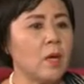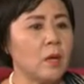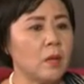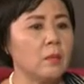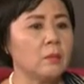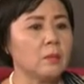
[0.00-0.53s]

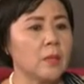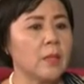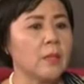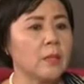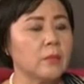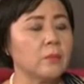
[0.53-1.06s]
đó gia
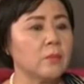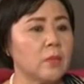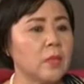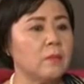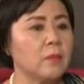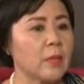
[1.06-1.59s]
đình cũng
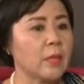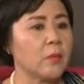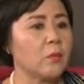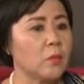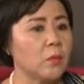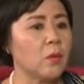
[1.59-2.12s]
rơi vào cảnh
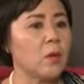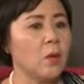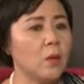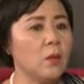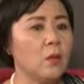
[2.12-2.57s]
khốn khó